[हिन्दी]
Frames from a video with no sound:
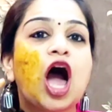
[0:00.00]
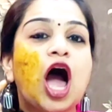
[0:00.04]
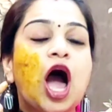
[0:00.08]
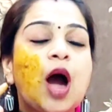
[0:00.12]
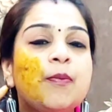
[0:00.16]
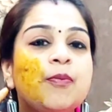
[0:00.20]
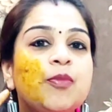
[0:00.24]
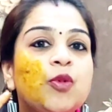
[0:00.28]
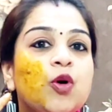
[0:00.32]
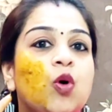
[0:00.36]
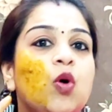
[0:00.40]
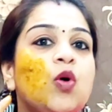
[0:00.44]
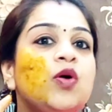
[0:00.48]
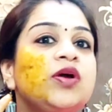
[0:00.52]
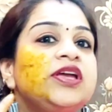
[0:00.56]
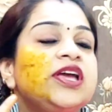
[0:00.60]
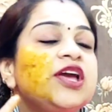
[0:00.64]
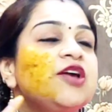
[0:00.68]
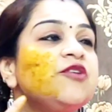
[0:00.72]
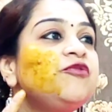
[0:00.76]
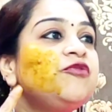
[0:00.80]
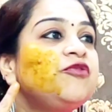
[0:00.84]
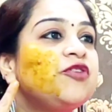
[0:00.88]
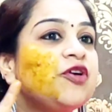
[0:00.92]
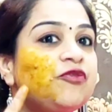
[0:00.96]
आपको
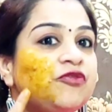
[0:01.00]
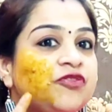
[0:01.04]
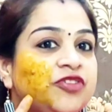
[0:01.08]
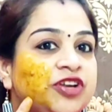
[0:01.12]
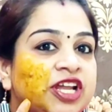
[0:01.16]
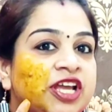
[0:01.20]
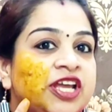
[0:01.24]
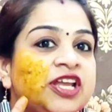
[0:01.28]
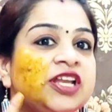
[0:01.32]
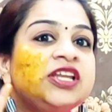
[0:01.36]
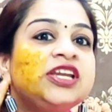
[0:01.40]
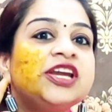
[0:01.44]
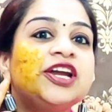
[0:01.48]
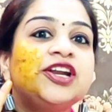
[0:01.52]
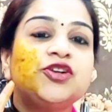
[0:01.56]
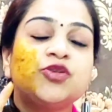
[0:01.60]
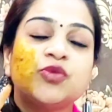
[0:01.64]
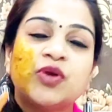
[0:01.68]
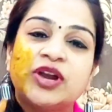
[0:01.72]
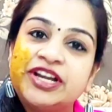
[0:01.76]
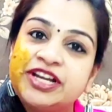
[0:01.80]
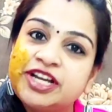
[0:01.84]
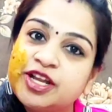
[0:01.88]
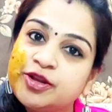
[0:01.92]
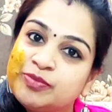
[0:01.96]
ये 15 या
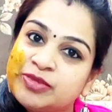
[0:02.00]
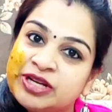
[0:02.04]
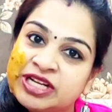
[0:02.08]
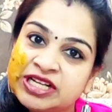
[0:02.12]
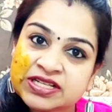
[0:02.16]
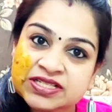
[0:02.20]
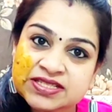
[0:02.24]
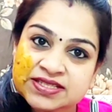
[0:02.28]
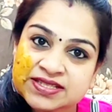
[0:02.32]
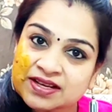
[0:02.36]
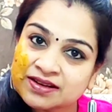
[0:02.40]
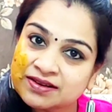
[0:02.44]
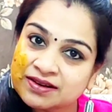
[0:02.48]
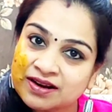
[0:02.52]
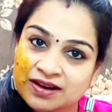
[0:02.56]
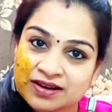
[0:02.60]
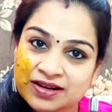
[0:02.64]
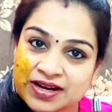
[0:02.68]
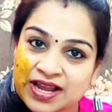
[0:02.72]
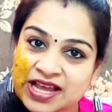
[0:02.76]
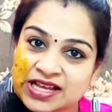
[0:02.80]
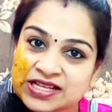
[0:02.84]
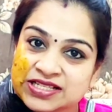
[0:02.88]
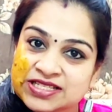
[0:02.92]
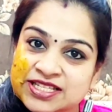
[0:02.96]
20 मिनट्स तक
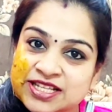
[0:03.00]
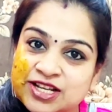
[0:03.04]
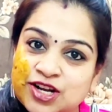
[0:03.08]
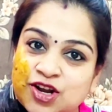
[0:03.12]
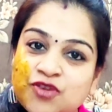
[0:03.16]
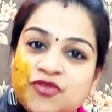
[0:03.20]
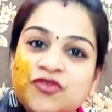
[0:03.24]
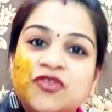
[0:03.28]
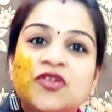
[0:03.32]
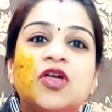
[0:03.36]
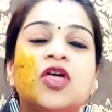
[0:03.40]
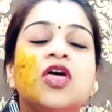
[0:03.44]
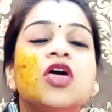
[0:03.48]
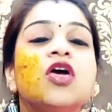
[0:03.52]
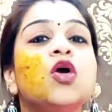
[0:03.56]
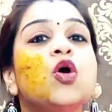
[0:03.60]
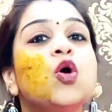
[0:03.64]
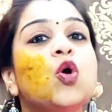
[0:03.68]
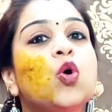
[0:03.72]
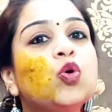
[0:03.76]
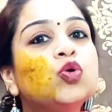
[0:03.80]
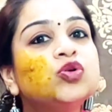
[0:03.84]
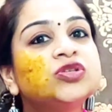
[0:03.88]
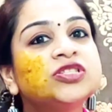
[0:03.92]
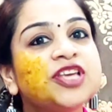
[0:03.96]
रखना है
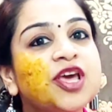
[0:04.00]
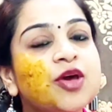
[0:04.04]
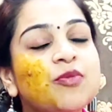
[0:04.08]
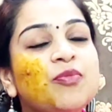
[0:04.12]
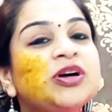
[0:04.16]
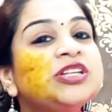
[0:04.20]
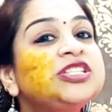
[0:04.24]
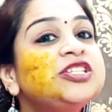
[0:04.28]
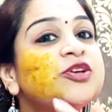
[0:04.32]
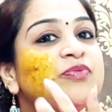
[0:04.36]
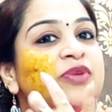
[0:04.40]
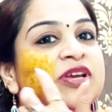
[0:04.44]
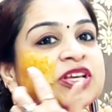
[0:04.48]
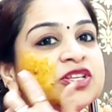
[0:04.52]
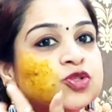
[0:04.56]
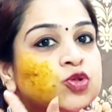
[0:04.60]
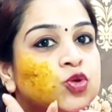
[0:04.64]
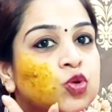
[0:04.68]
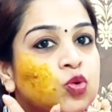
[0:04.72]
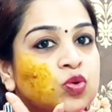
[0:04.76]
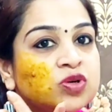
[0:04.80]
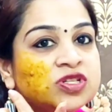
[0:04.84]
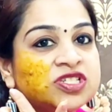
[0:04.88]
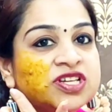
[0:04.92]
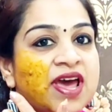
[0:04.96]
सिर्फ उसके बाद जब ये
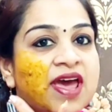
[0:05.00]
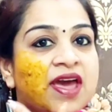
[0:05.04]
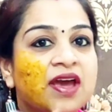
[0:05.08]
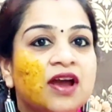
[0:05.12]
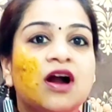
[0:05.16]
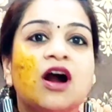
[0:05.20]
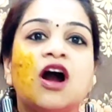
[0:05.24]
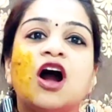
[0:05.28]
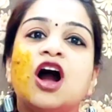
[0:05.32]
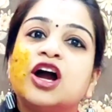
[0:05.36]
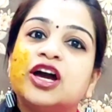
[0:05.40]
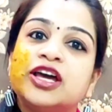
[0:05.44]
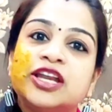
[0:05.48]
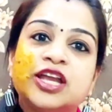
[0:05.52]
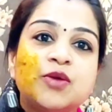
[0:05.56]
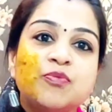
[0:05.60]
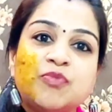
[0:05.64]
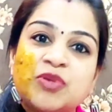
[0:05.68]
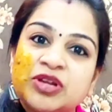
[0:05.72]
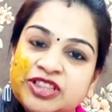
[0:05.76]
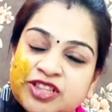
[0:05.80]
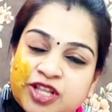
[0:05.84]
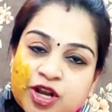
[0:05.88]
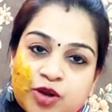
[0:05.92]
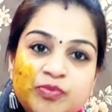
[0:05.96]
सूख जाएगा अगर ये
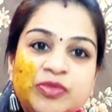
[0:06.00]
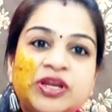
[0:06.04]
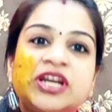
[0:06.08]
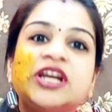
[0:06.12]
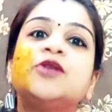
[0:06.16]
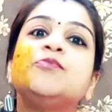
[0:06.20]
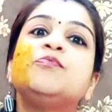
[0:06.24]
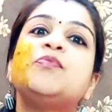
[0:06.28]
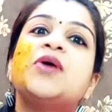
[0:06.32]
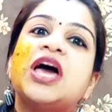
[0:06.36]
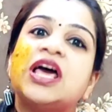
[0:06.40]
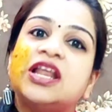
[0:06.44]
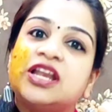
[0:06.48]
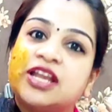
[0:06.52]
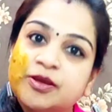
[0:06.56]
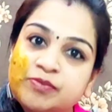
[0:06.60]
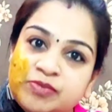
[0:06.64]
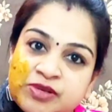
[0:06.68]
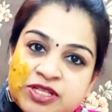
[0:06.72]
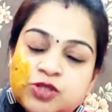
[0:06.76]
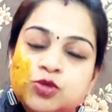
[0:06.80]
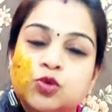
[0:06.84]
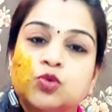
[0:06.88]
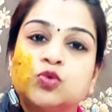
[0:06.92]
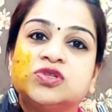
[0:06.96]
15 मिनट पहले
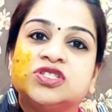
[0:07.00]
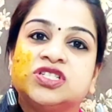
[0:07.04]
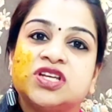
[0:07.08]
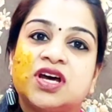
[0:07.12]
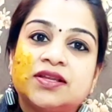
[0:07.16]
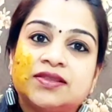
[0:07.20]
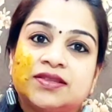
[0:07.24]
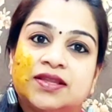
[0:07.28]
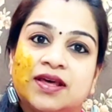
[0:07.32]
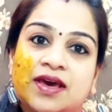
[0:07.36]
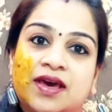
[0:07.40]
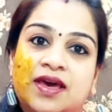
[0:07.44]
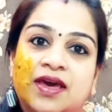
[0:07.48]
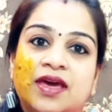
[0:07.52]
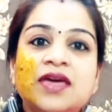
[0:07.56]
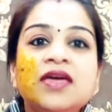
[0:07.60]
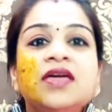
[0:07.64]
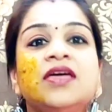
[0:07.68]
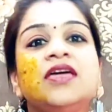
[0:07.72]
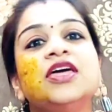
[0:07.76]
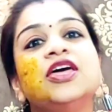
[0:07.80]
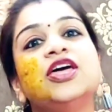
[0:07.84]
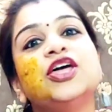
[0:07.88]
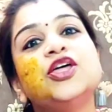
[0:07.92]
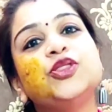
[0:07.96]
भी सूख जाता है
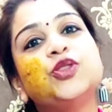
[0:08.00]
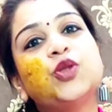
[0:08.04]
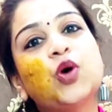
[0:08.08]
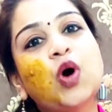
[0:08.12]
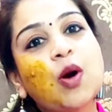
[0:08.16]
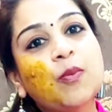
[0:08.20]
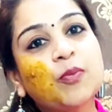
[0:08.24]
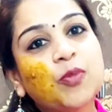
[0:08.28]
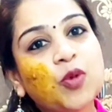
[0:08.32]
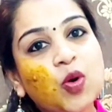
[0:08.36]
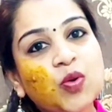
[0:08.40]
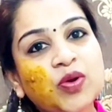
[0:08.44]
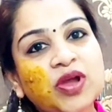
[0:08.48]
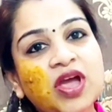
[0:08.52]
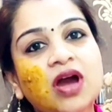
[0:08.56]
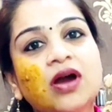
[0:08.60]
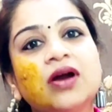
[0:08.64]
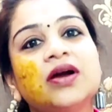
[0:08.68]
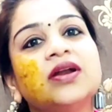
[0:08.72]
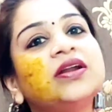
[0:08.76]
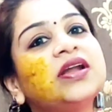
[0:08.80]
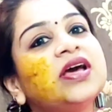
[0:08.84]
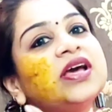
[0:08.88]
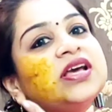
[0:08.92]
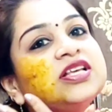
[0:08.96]
तो आपको क्या
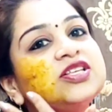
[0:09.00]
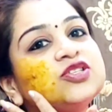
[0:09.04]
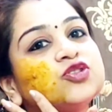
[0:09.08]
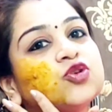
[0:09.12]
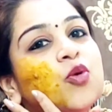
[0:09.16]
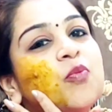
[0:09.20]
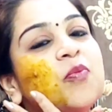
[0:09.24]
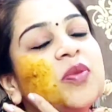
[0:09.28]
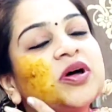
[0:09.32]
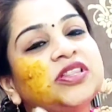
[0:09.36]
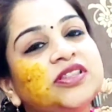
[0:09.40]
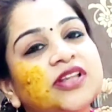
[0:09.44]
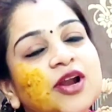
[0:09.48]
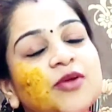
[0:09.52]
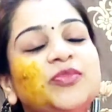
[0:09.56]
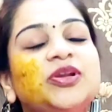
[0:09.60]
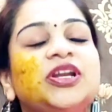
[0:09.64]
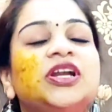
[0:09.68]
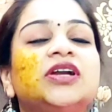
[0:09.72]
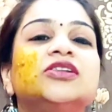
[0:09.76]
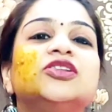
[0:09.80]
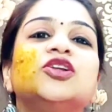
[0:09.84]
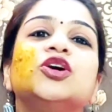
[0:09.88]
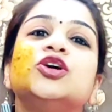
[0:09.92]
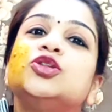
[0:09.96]
करना है इसको पंद्रह
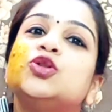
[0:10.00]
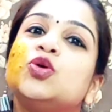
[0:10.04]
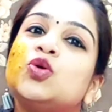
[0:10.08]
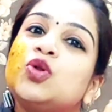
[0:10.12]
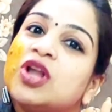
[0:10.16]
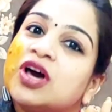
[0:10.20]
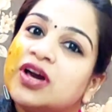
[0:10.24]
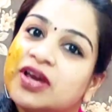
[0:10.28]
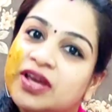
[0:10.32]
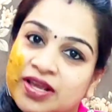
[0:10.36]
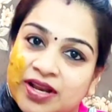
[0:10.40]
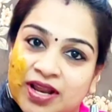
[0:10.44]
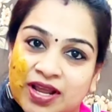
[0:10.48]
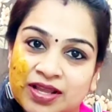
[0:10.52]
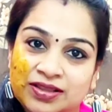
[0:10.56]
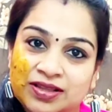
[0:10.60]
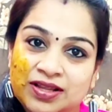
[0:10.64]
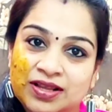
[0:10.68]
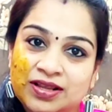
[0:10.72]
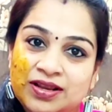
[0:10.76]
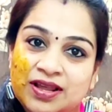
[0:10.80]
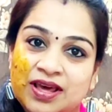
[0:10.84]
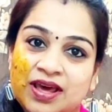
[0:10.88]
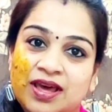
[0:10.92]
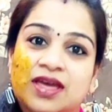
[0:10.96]
मिनट तक तो लगे रहने
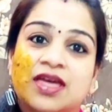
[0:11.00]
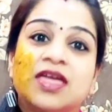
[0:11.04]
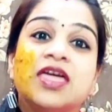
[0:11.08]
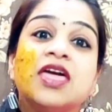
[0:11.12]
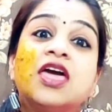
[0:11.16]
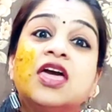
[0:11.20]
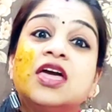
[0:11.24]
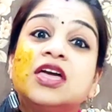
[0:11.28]
देना है